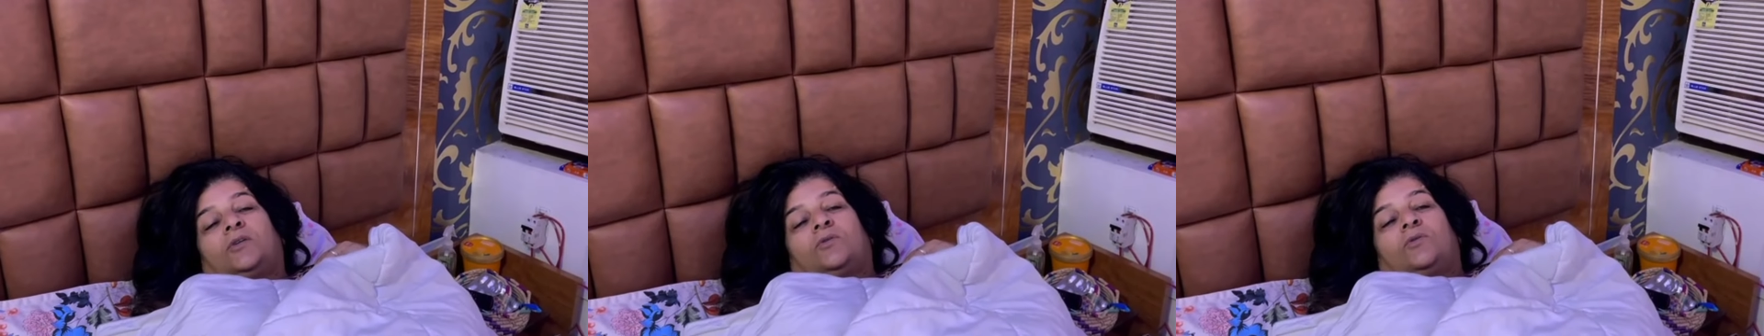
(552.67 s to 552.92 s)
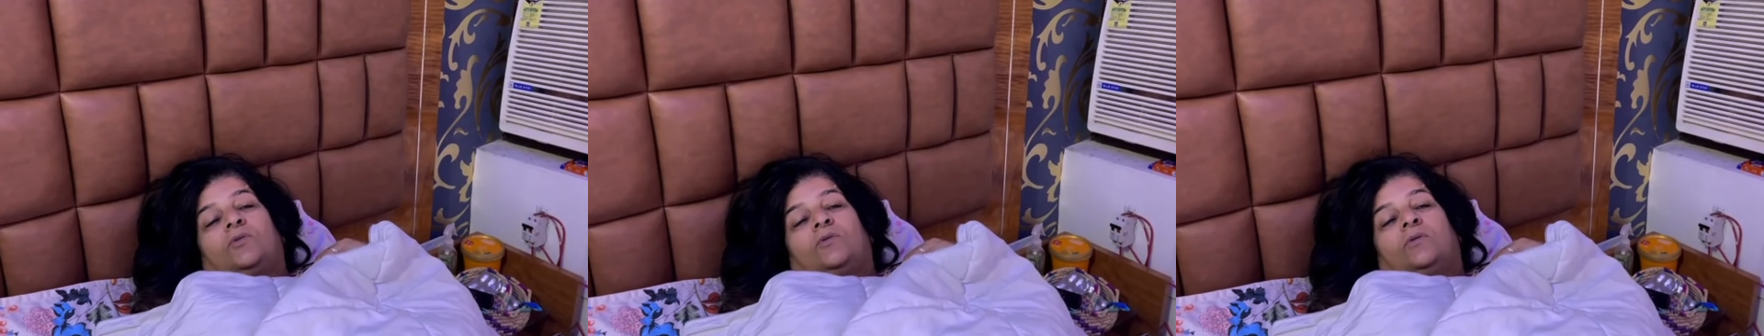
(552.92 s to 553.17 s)

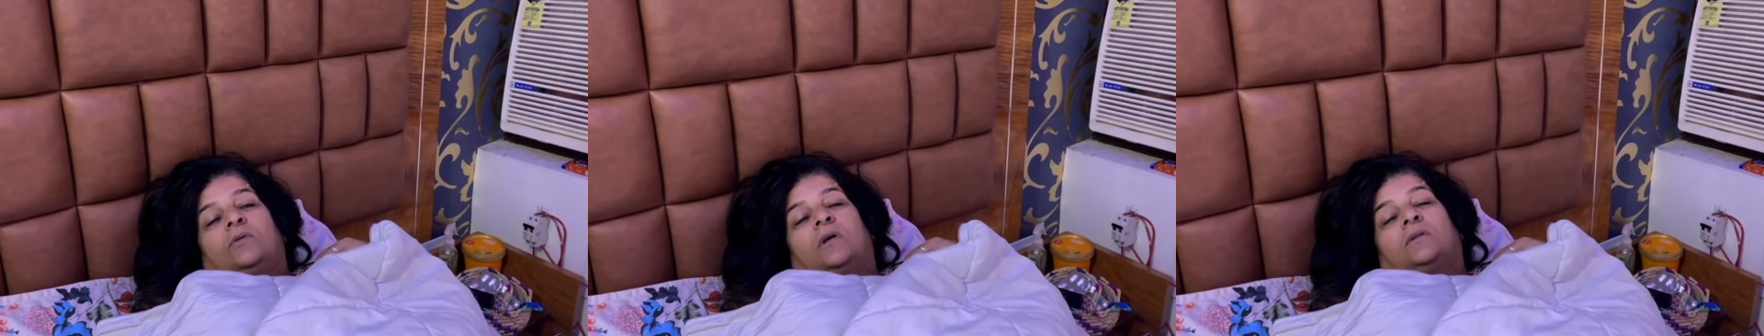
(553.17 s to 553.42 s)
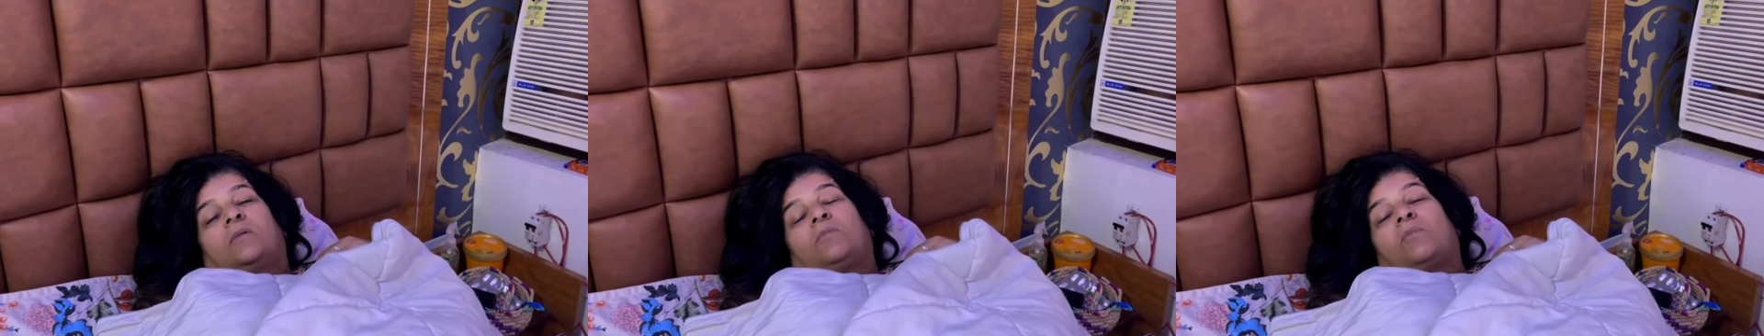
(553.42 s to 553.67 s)
तो
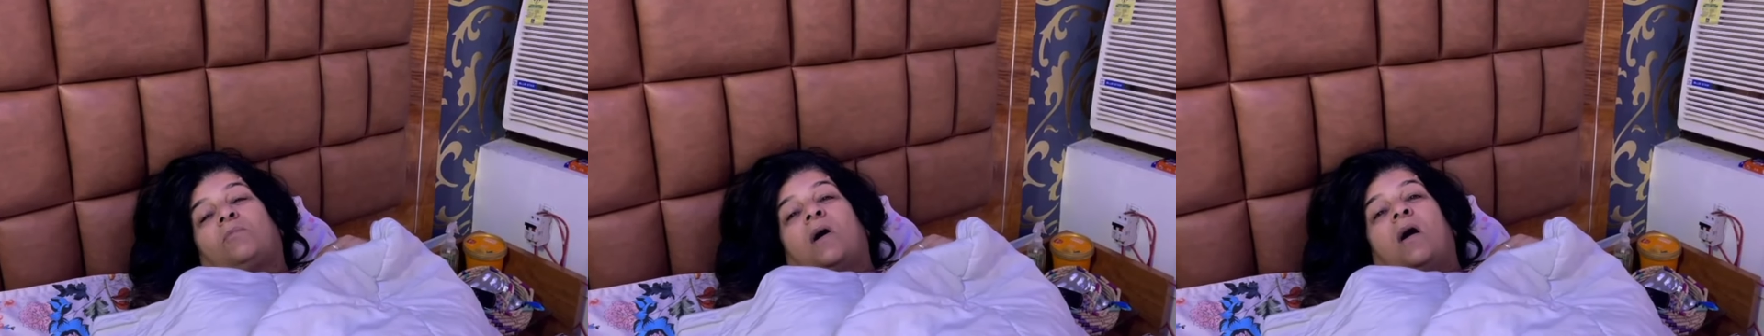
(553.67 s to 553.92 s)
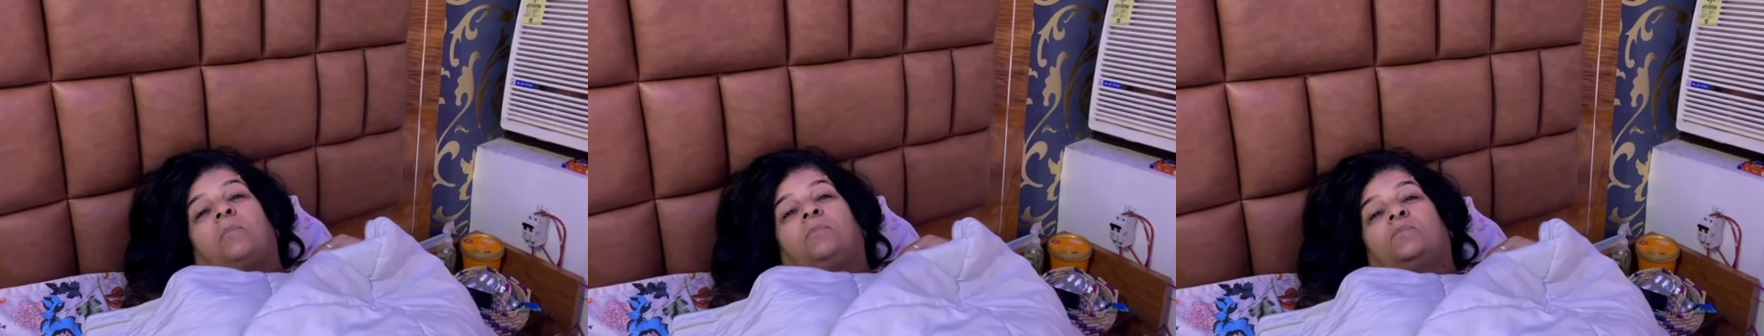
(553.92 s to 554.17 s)
कहता मम्मा
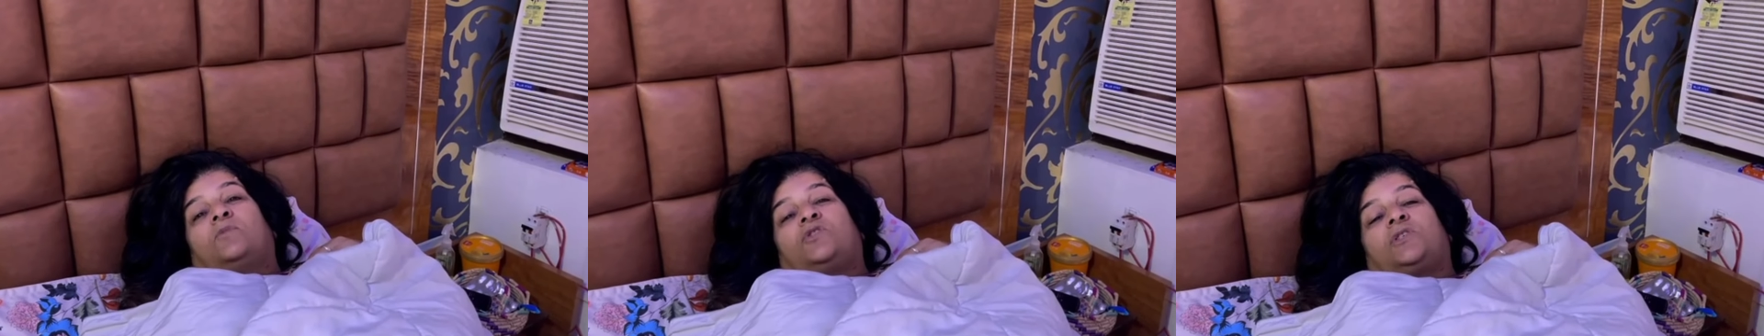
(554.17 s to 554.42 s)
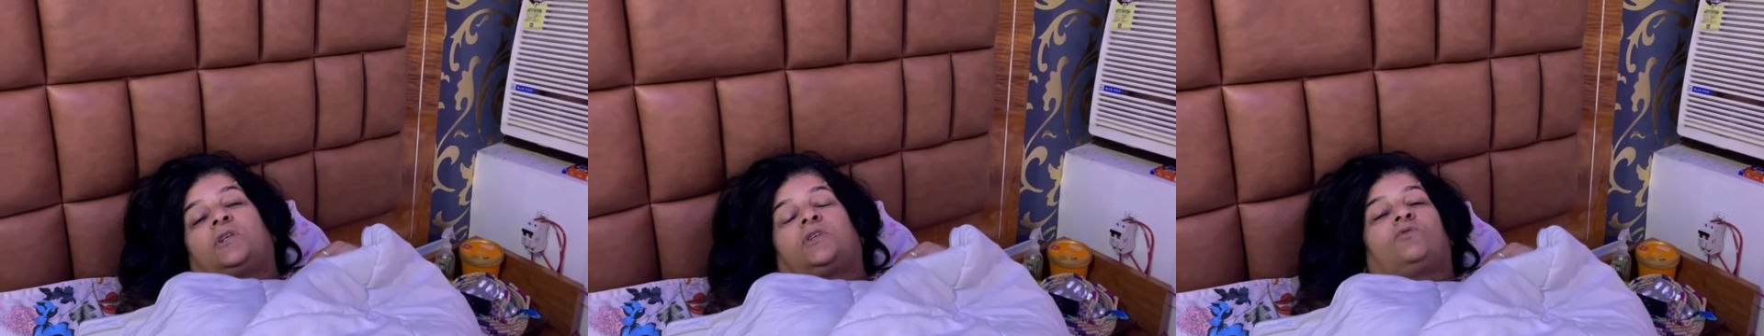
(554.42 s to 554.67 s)
आप
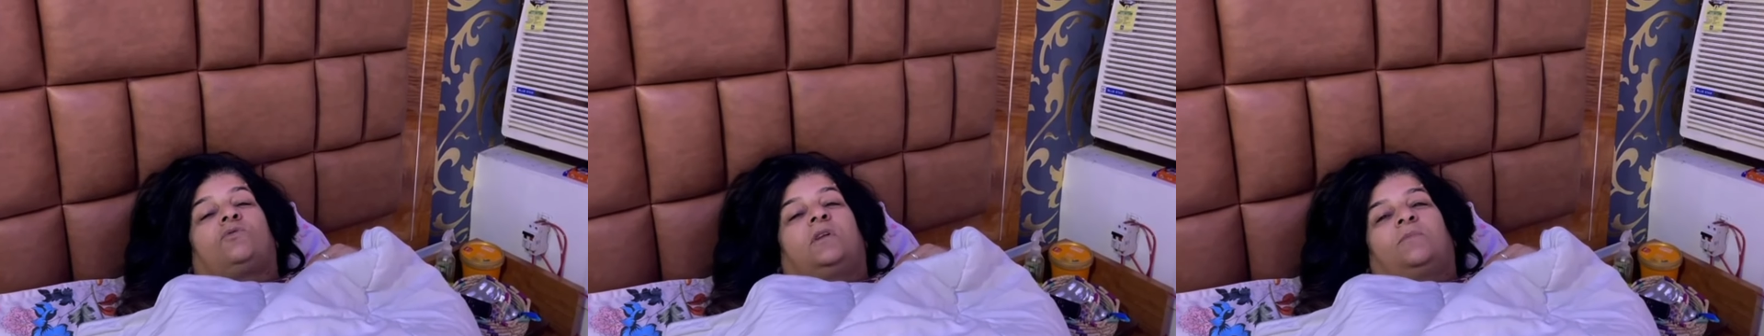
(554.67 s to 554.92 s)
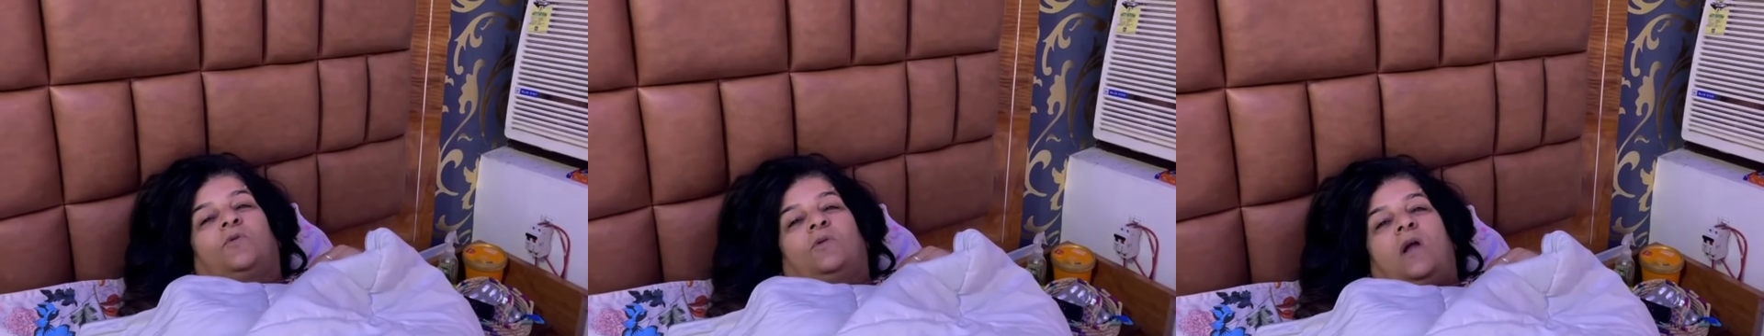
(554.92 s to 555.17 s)
मुझे क्यों
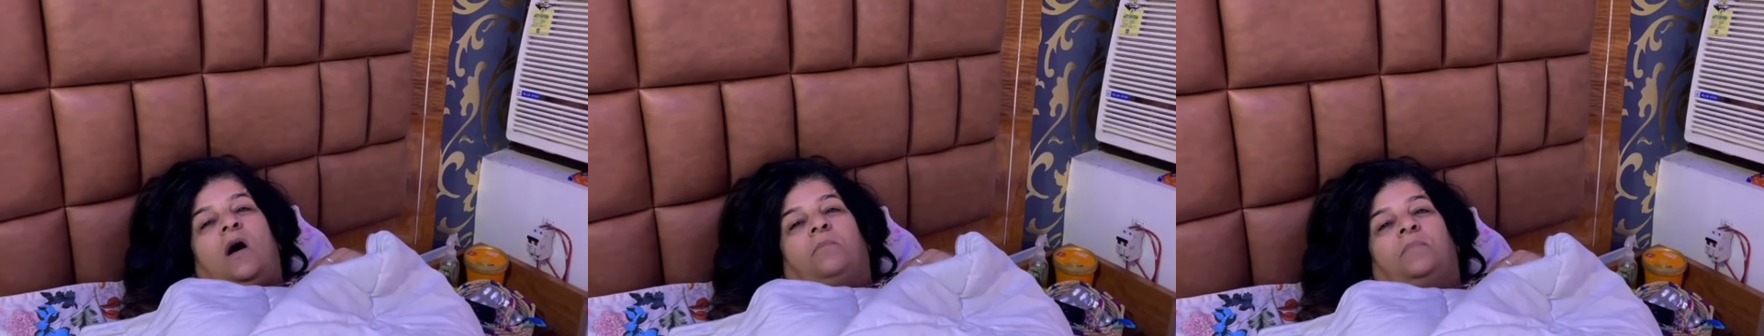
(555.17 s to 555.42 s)
नहीं बोला